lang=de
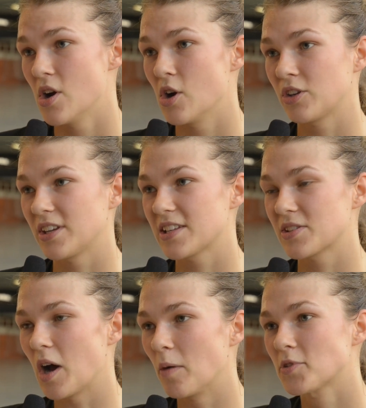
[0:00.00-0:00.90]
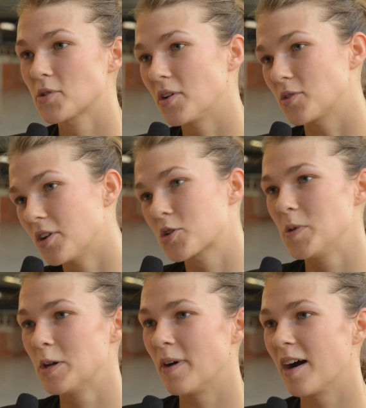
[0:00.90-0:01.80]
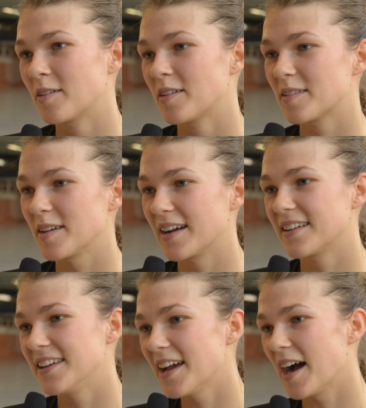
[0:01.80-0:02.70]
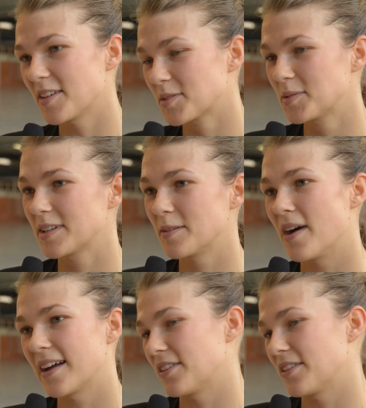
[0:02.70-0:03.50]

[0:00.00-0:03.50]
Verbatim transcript: und nicht so ab und zu ein tolles Spiel machen und dann sagen die, ja, hast du gut gemacht.